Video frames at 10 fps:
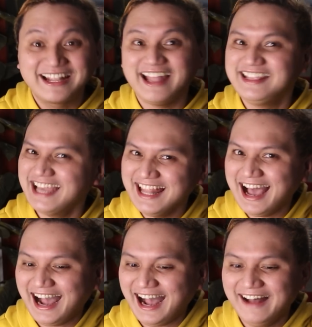Ganyan
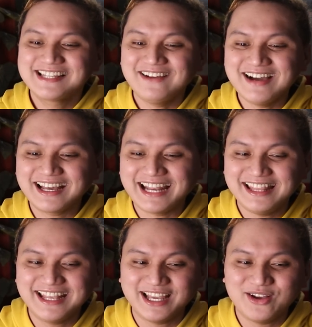ha. So
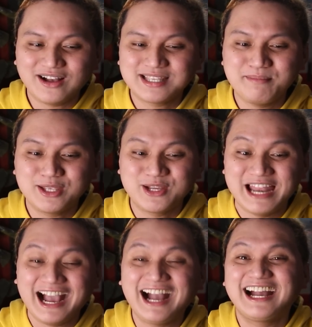mag-ready kayo kasi medyo
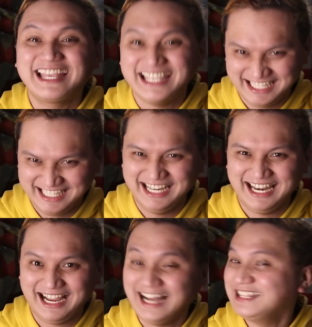nakakagigil
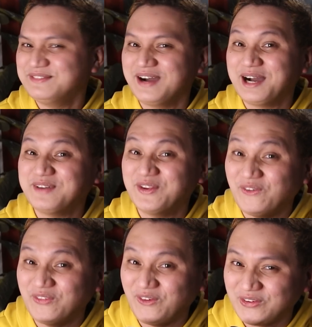ang ating mga
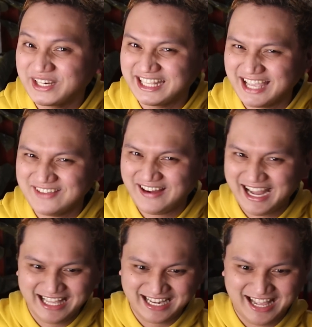panonoodin ngayong
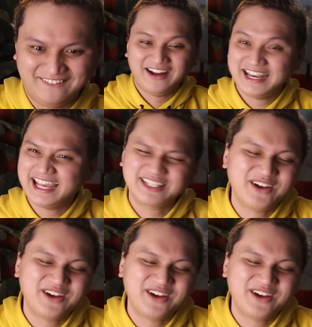araw. The next